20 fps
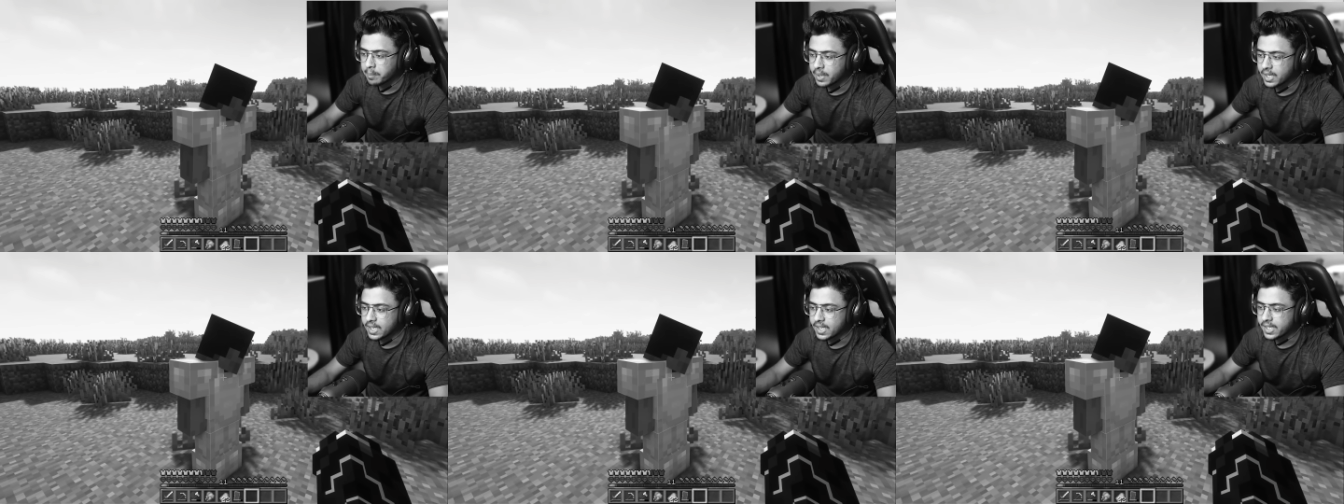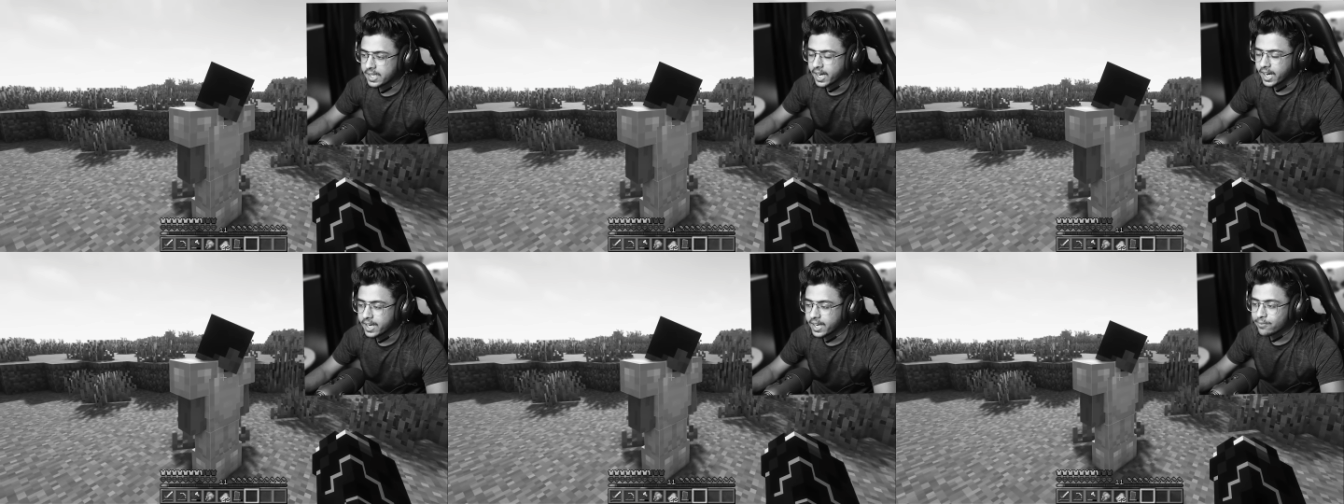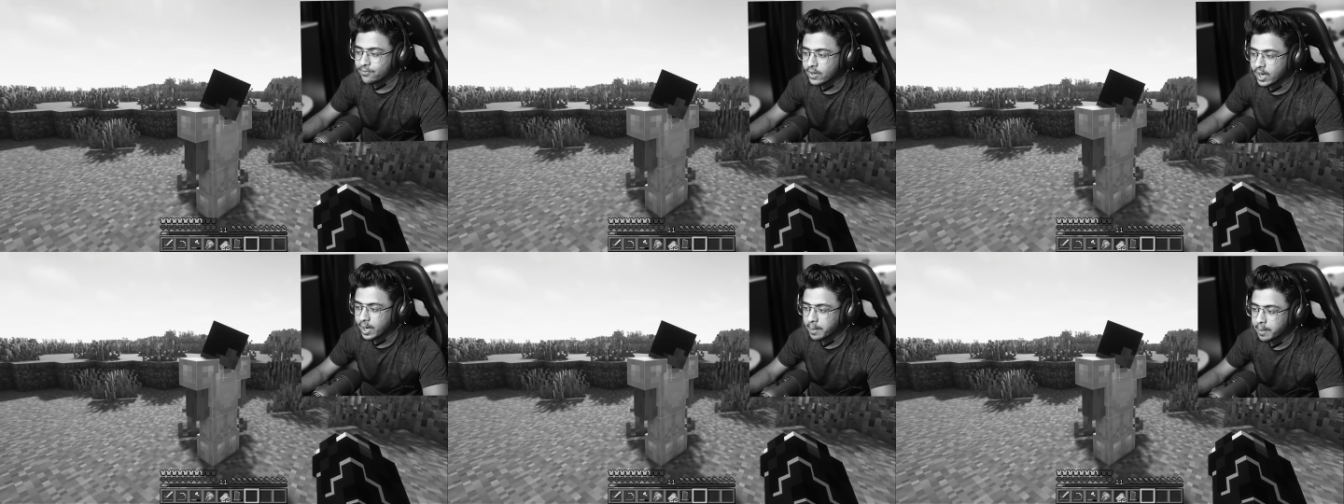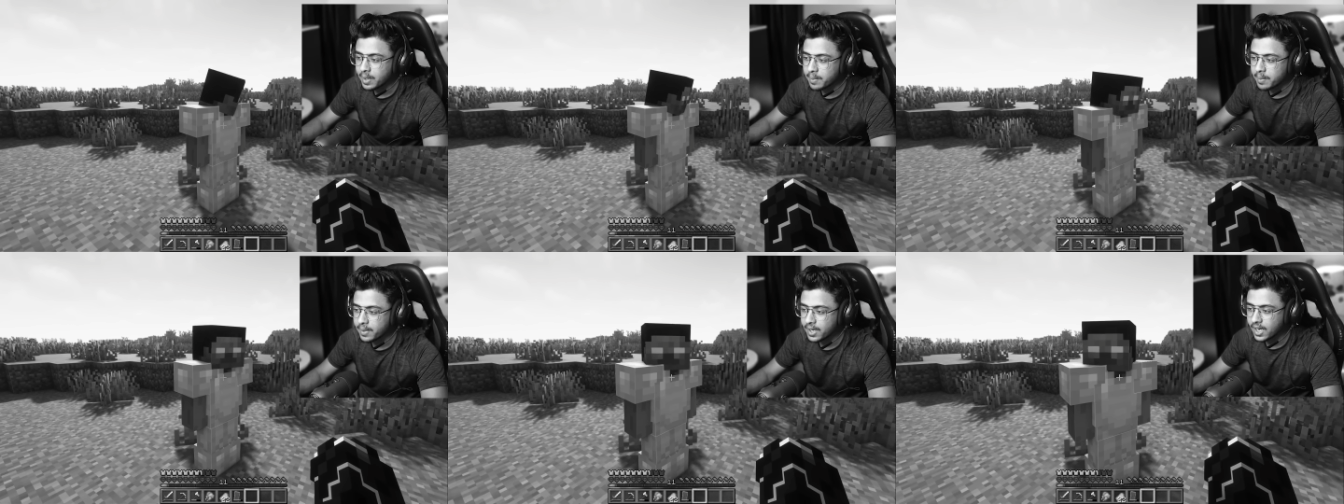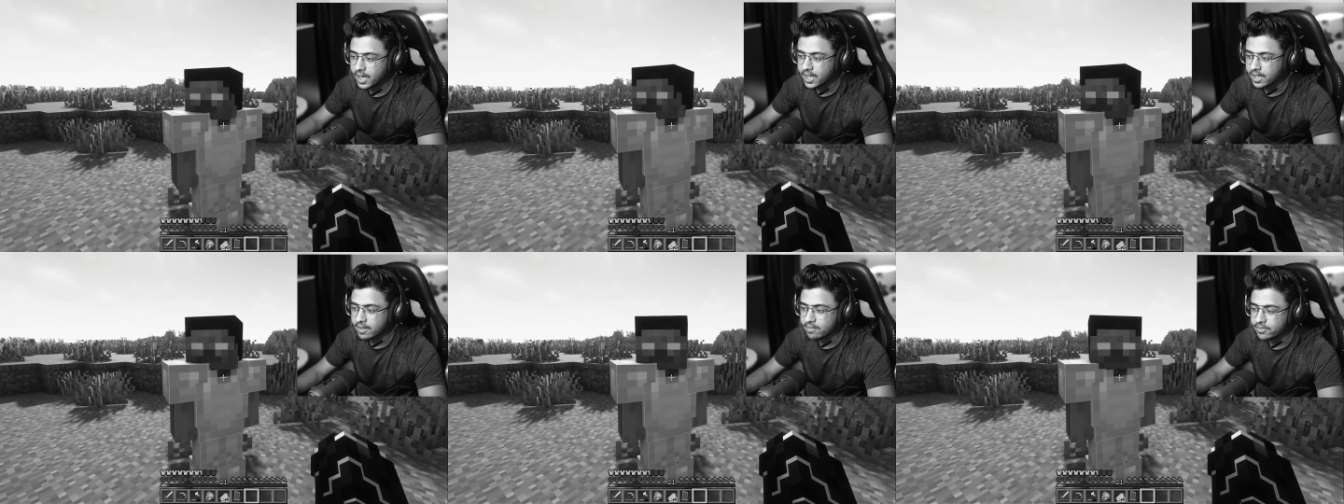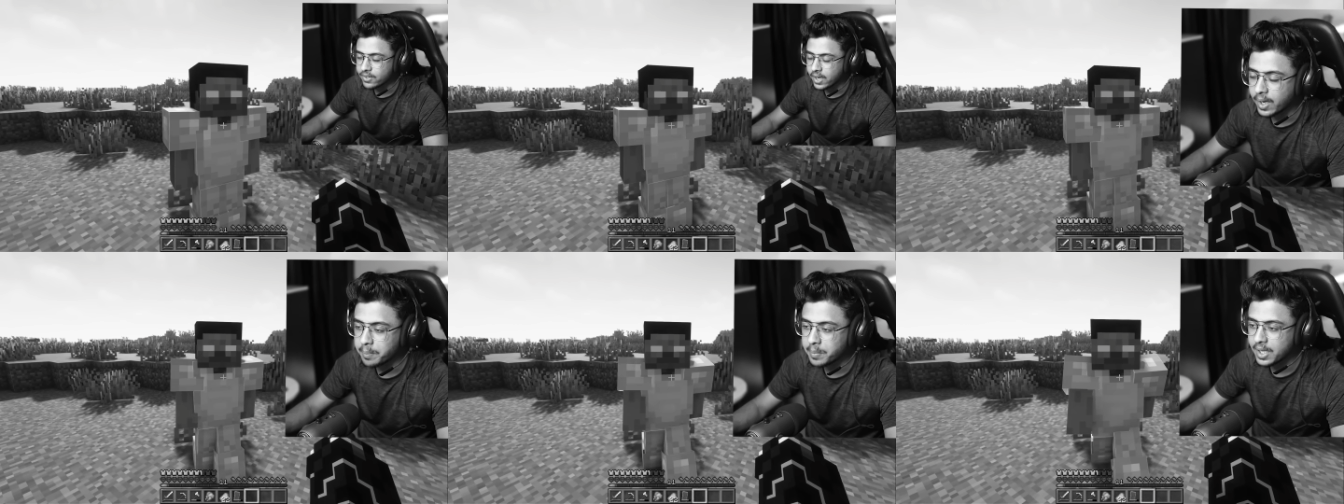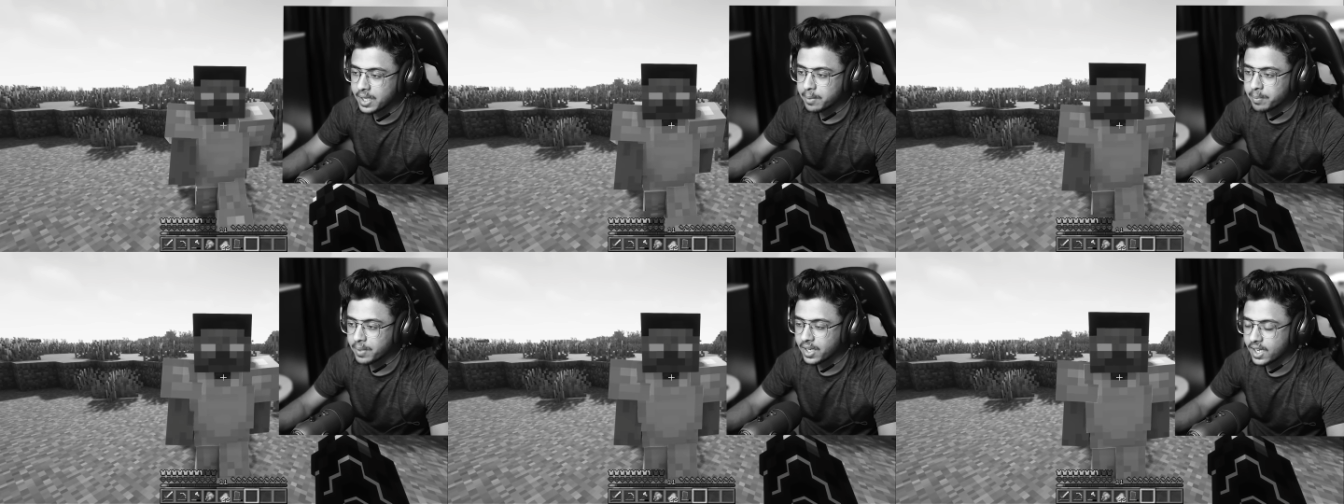फार्म नहीं अरे फार्म नहीं बनाना
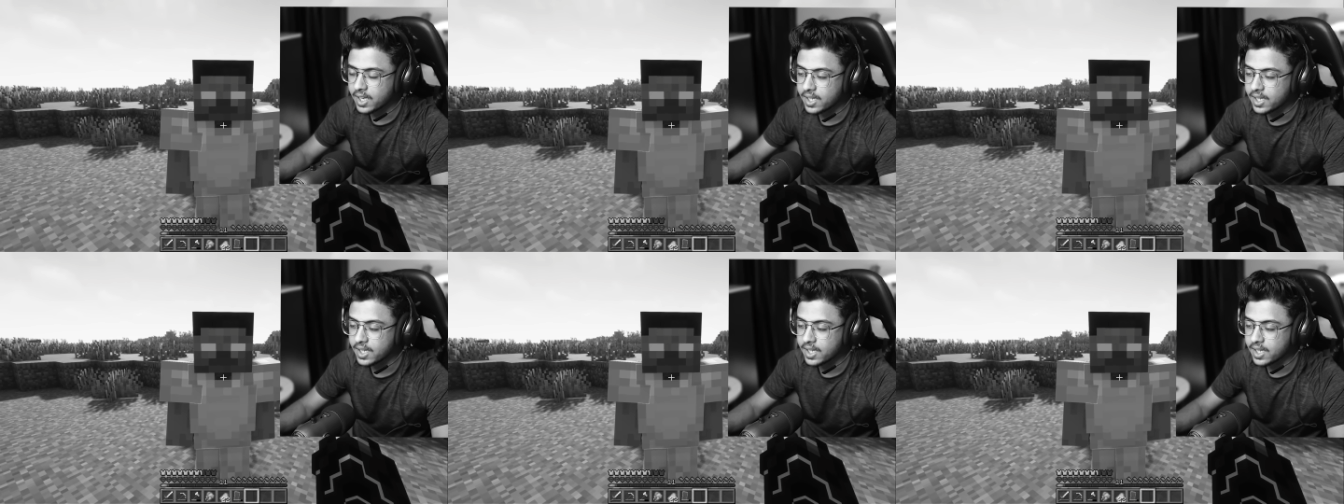फार्म नहीं